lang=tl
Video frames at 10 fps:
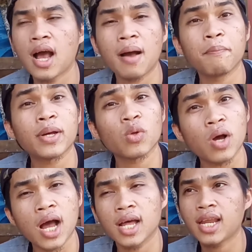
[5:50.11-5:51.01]
ang
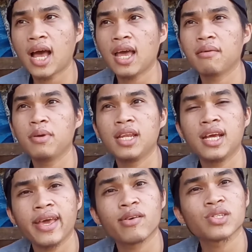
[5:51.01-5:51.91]
patuka na
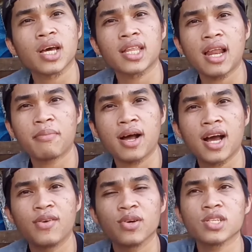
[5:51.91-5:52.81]
ibinigay ko sa kanila
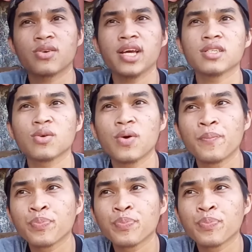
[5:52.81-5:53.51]
mga kanongkis no right so